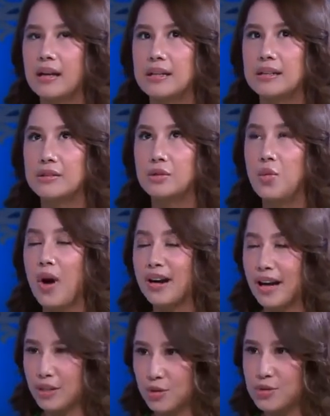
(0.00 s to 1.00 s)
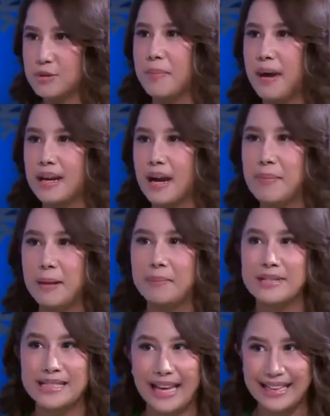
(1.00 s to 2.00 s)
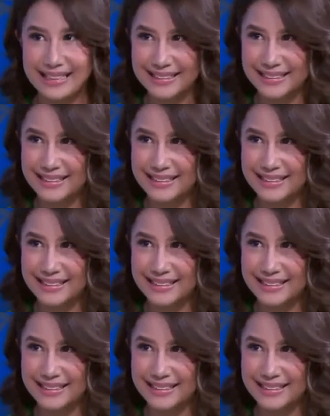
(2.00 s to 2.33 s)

200 megabyte per second.